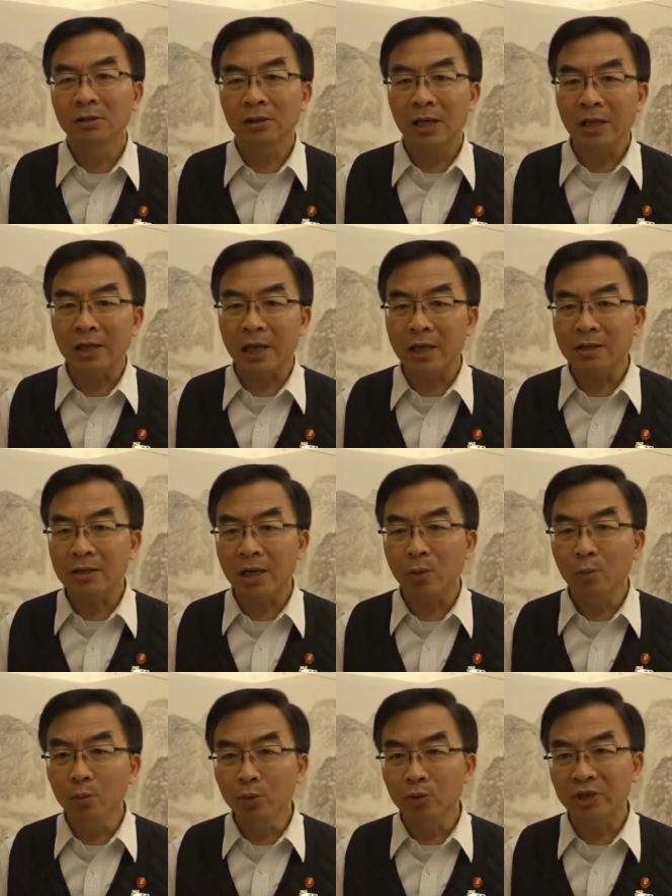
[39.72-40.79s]
当然，在
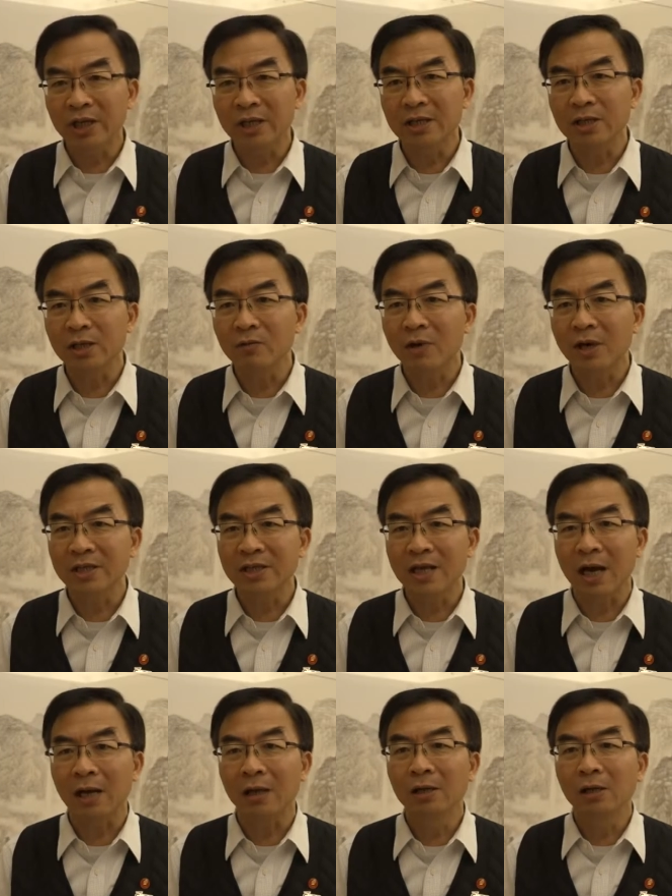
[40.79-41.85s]
目前的情况
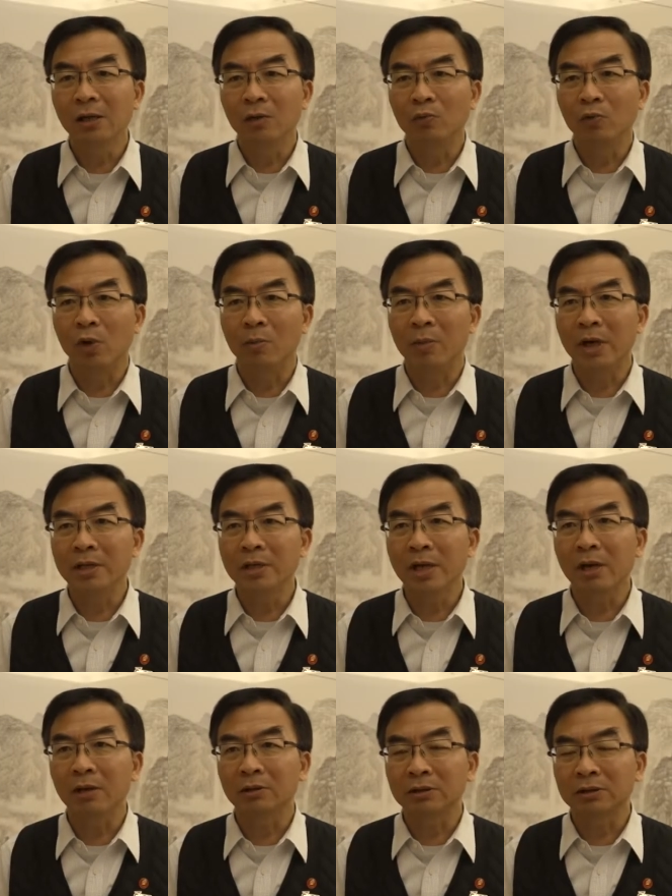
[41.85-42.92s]
下，我们
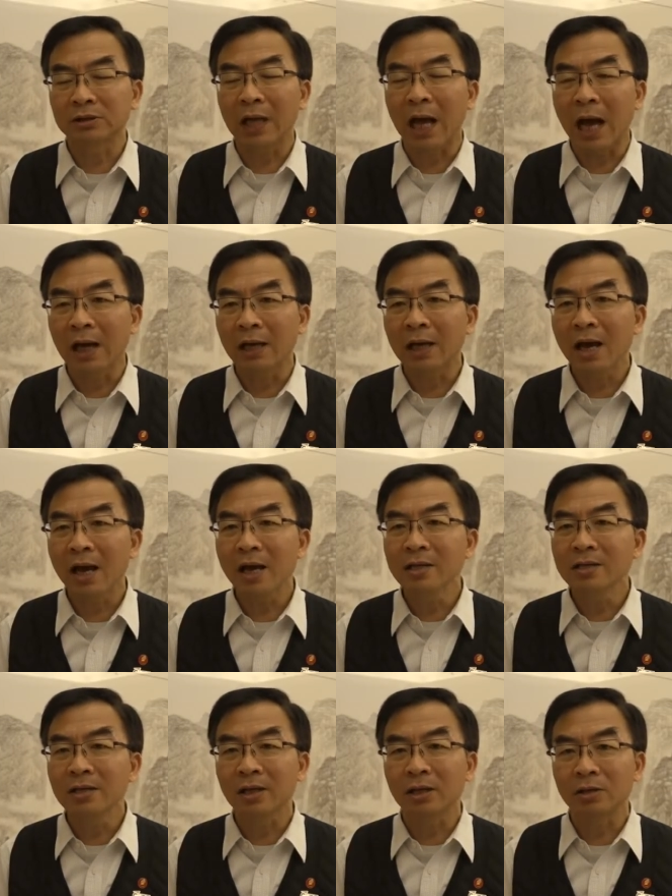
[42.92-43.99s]
要打开
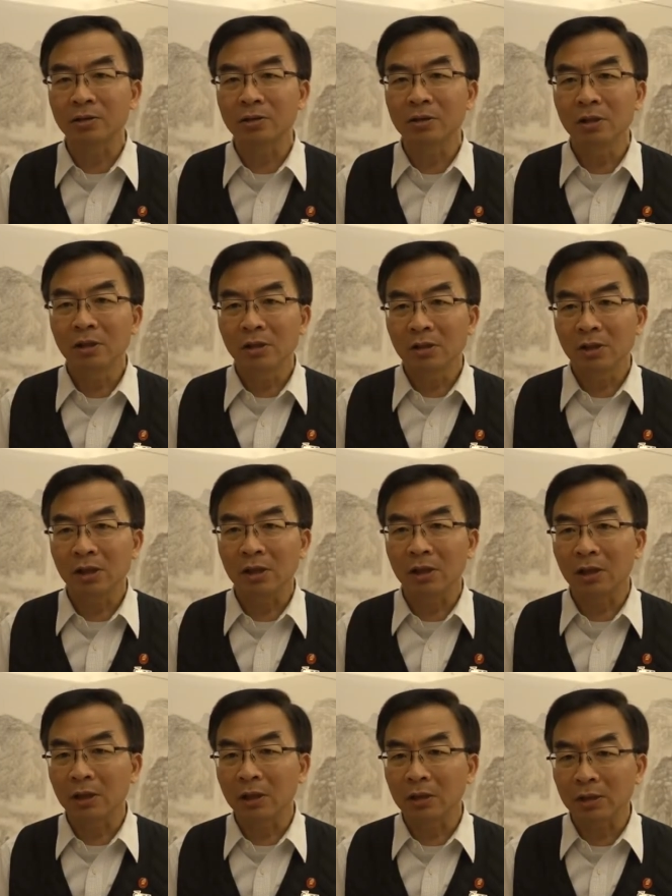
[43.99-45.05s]
这个那
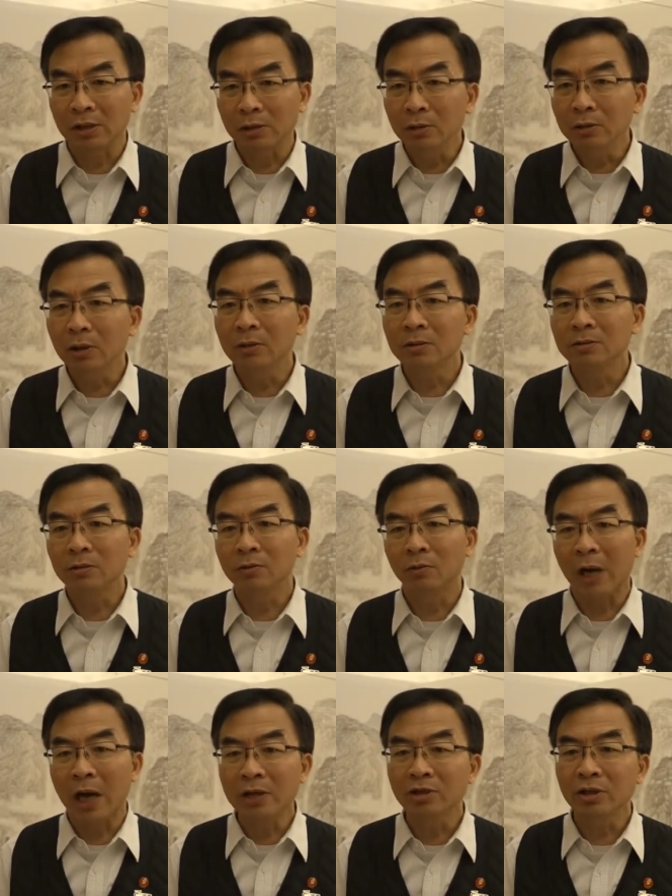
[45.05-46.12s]
个流通，
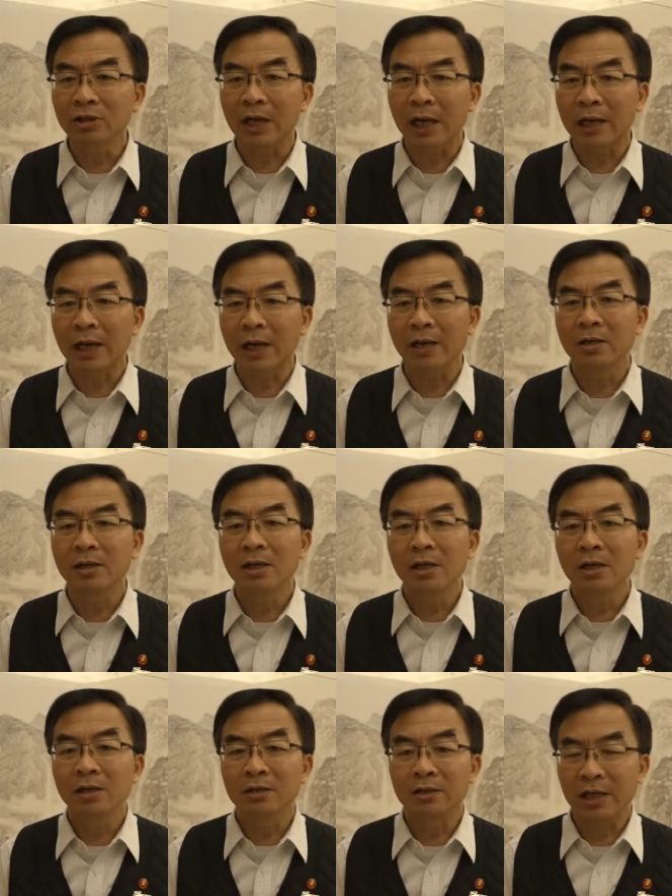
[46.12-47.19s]
完全打开
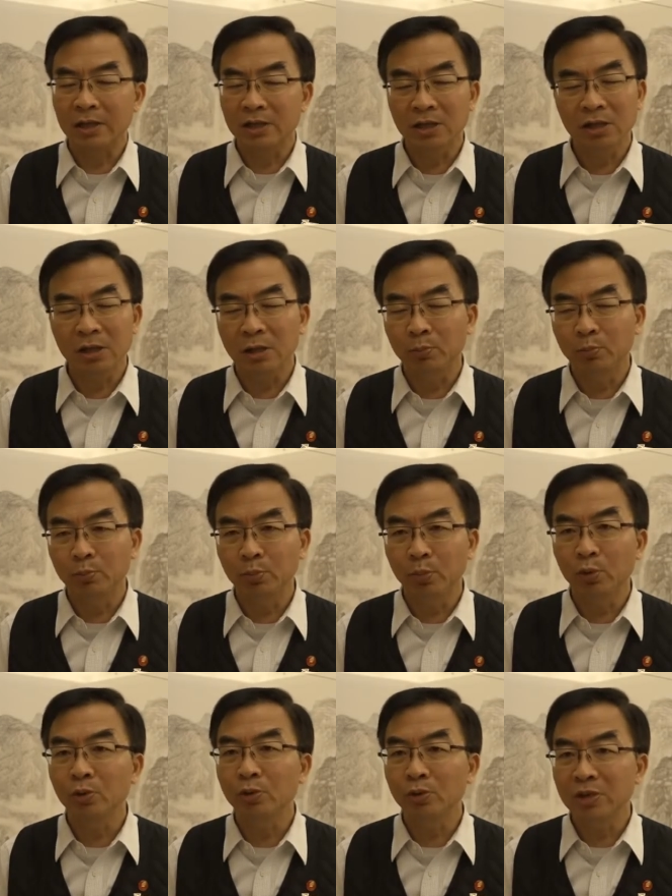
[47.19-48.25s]
也是
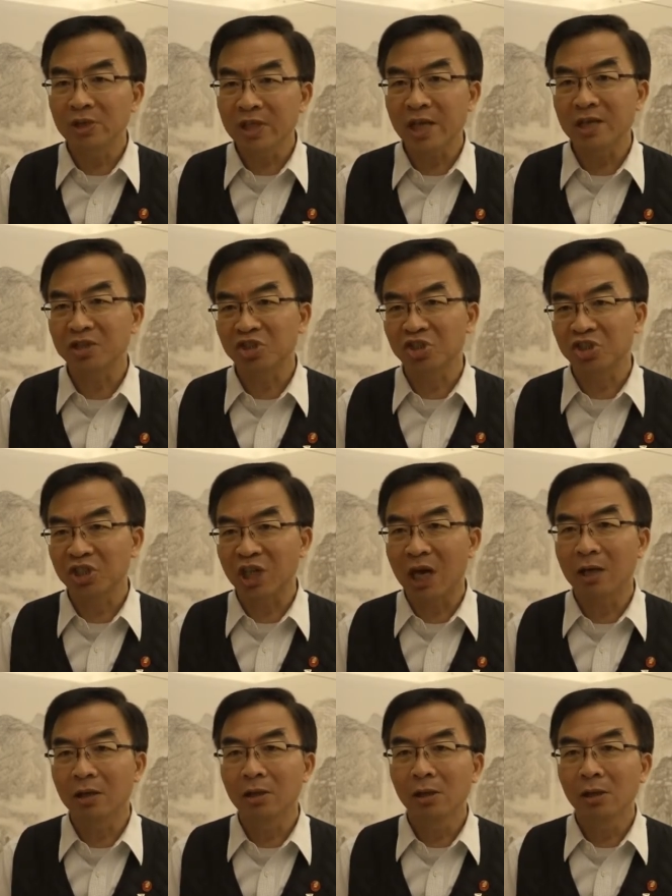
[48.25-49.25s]
不现实的。